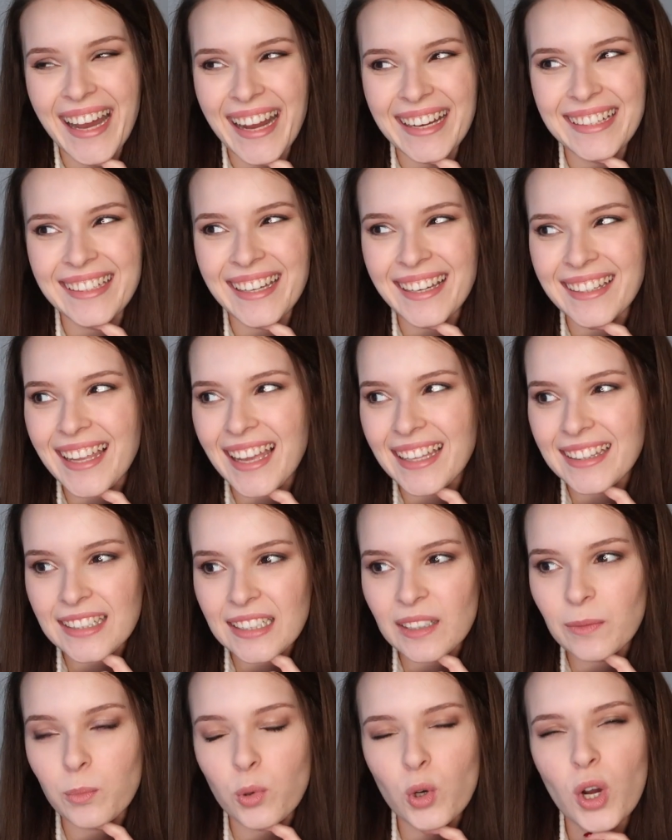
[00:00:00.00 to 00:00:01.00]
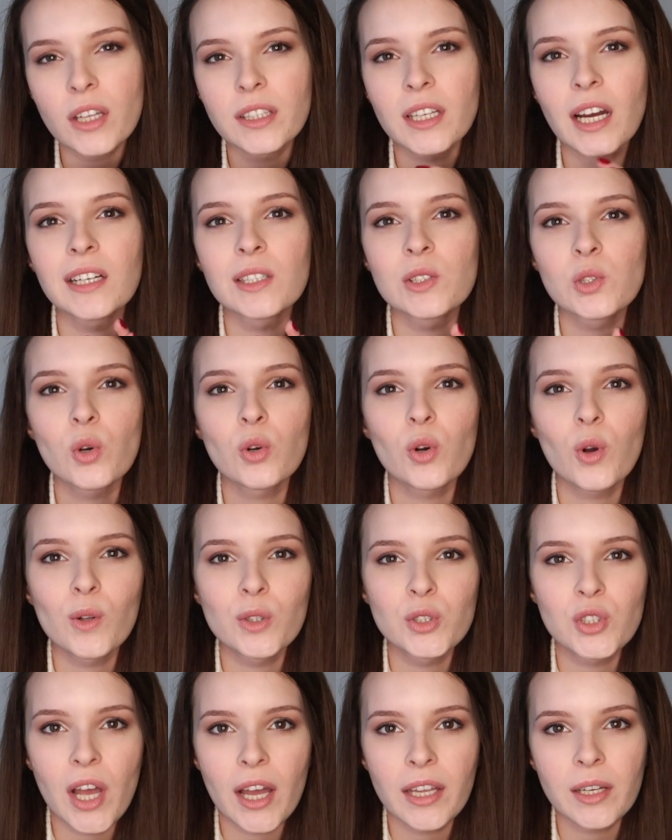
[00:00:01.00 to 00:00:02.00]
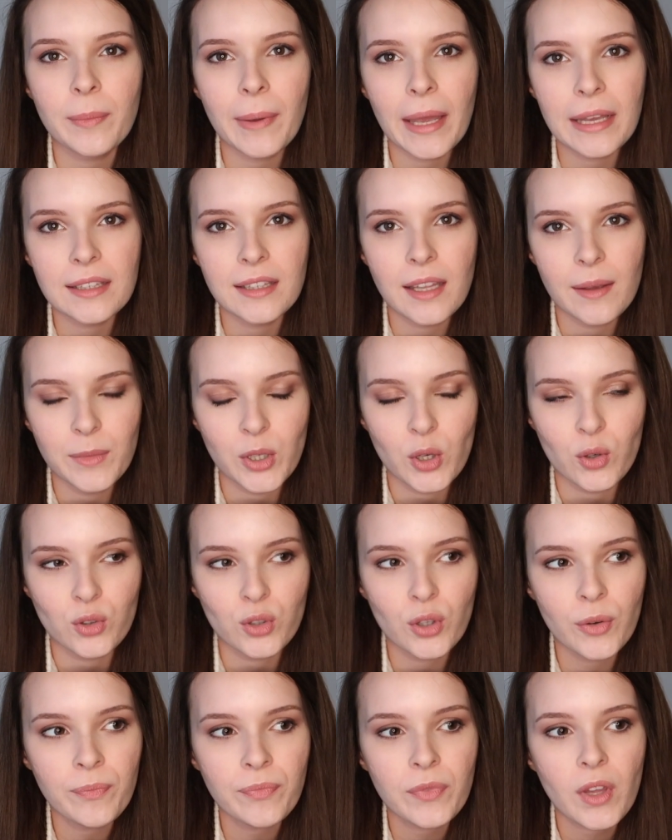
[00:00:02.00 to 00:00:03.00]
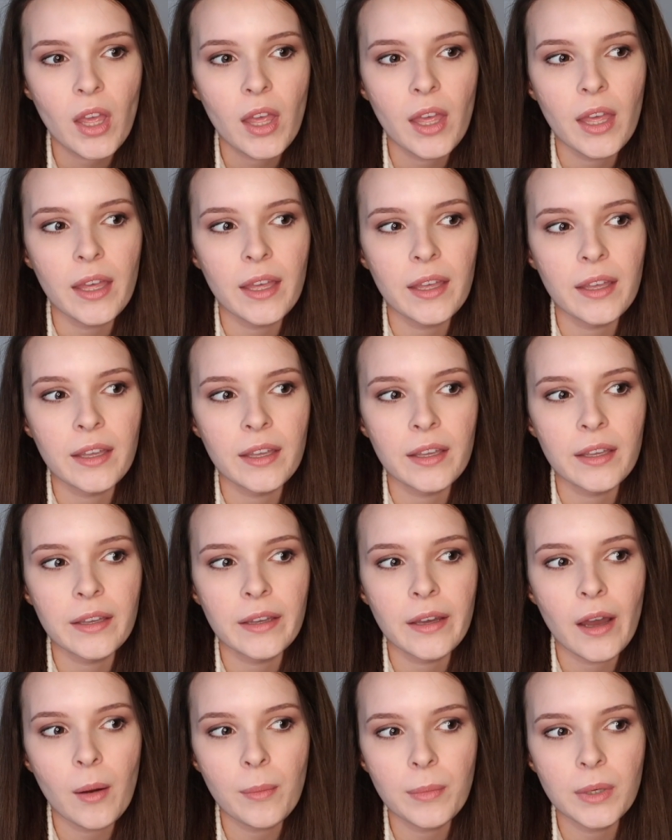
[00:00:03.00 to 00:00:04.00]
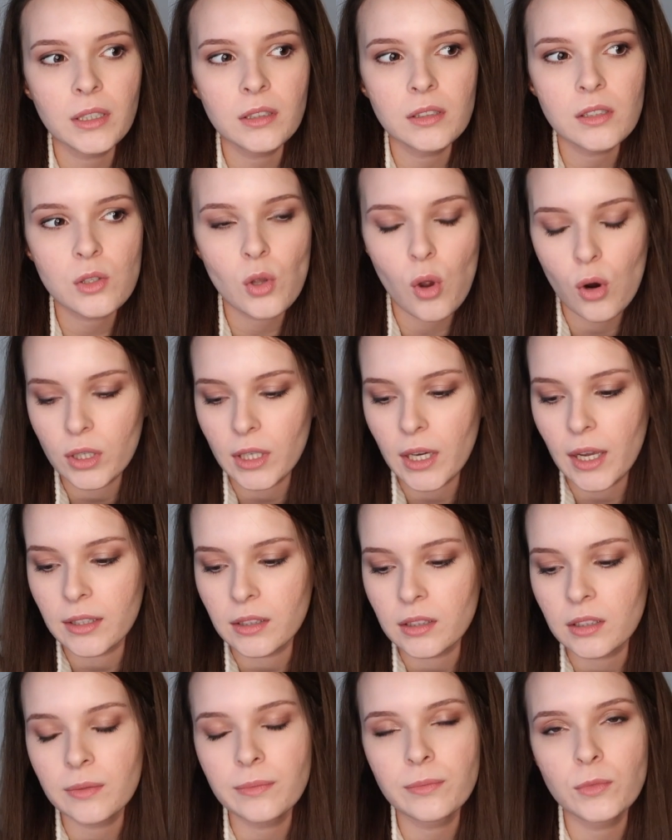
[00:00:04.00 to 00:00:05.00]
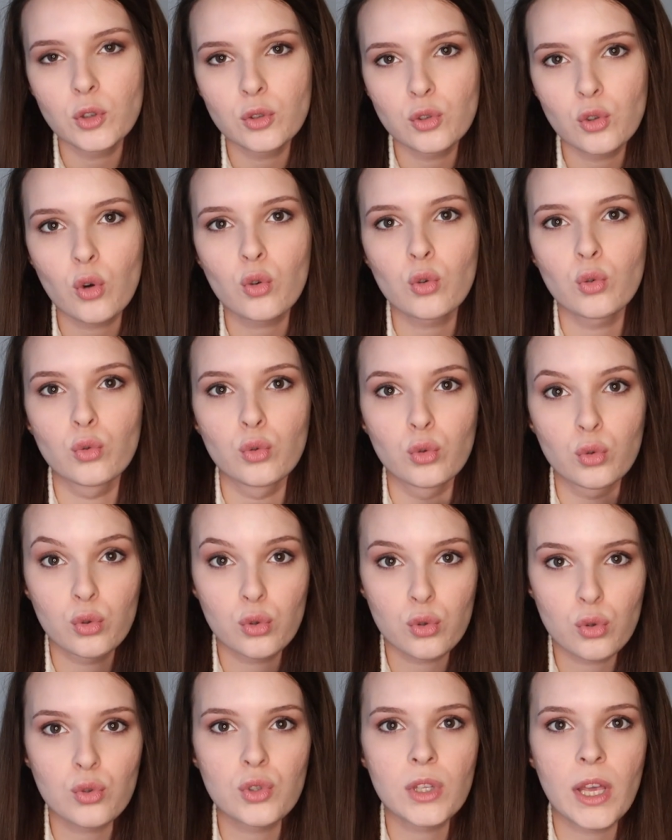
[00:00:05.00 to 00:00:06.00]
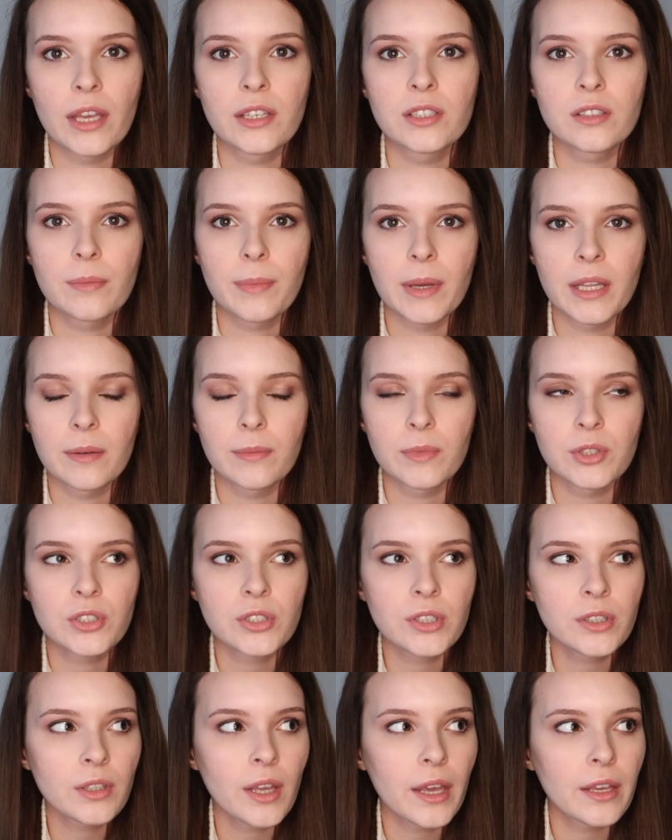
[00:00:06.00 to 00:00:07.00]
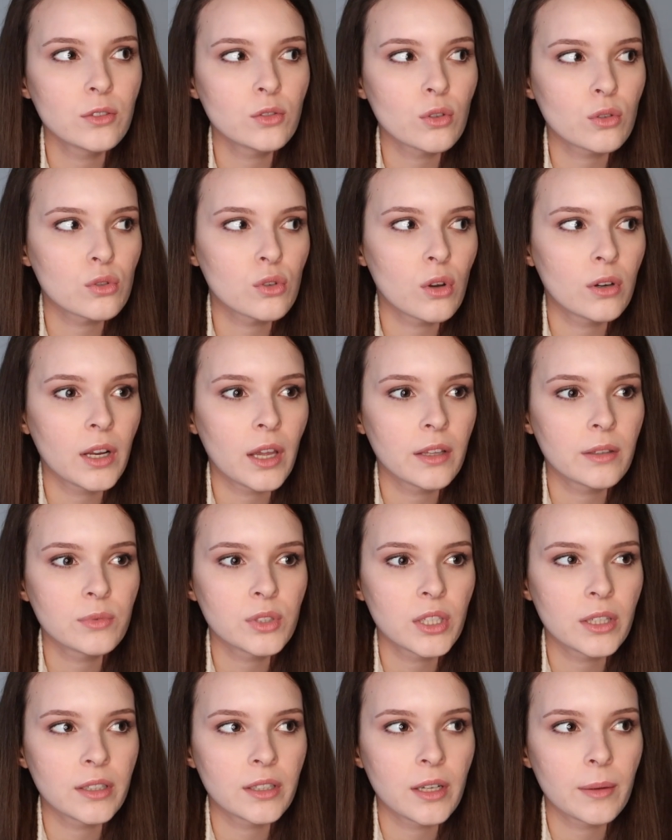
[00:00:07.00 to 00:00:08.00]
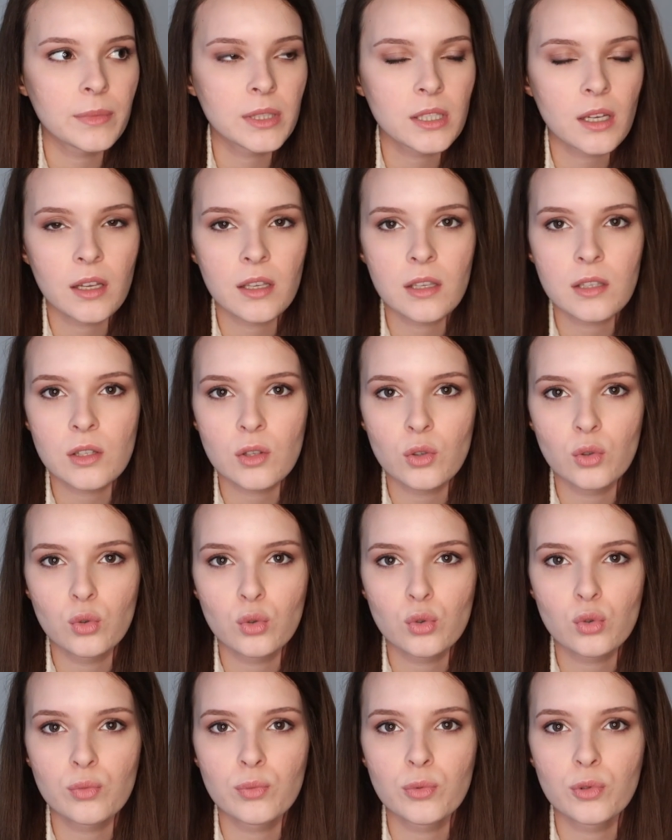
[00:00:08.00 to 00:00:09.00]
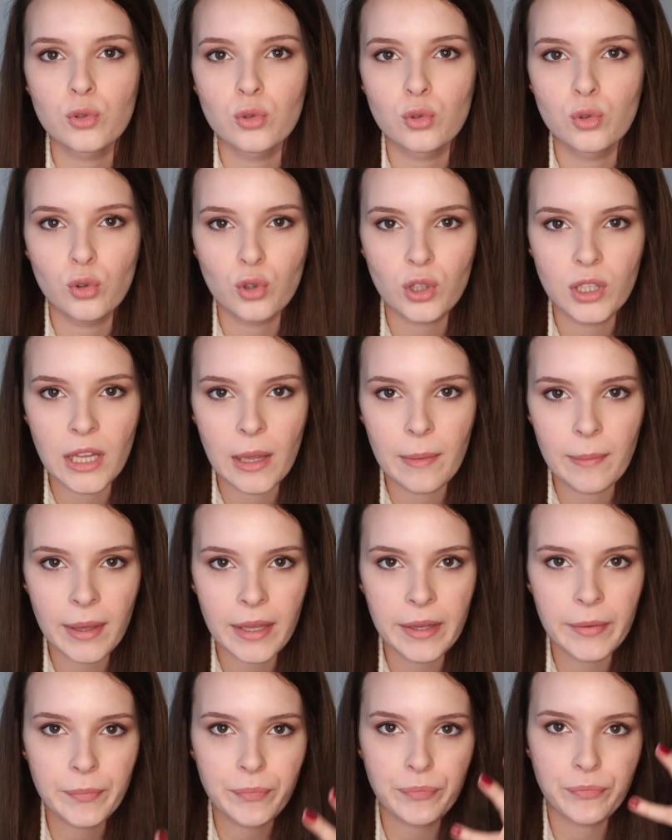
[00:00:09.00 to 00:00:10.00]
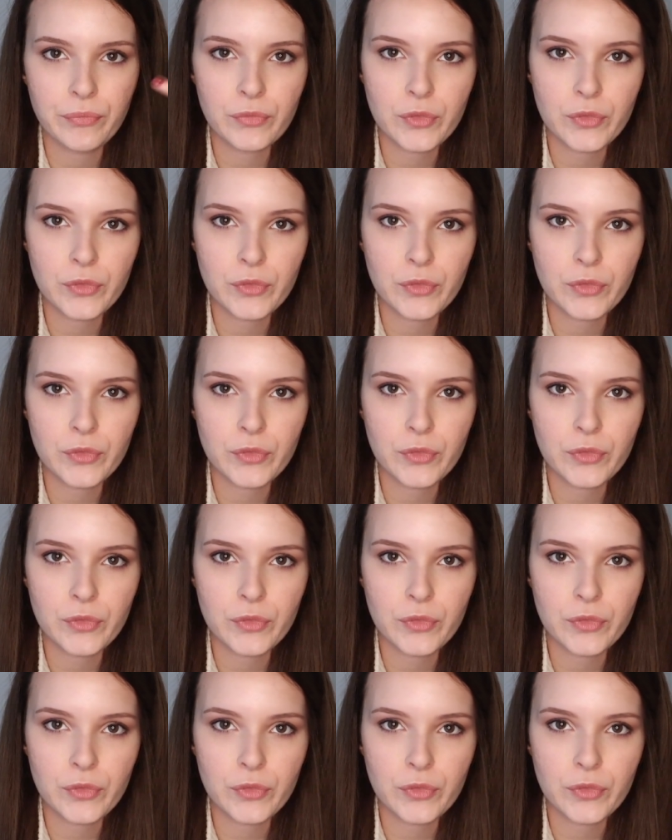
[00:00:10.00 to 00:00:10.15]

yani yalan değil bu kadar zor olacağını olacağını beklemiyordum. Ee, ama zorlandım. Çok uykusuz geçti benim için. En çok zorlandığım şeylerden bir tanesi YouTube'un yükleme